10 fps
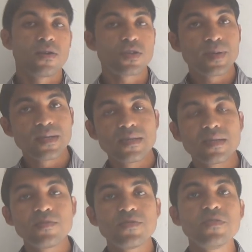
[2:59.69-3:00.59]
nós
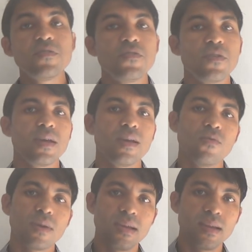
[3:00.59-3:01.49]
precisamos viver
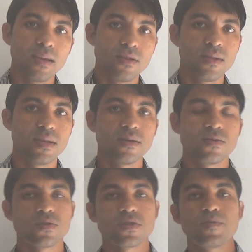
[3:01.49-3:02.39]
o querer de
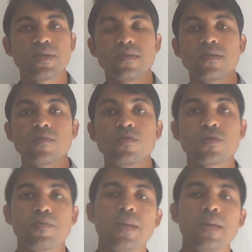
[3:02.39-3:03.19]
Deus, nós precisamos nos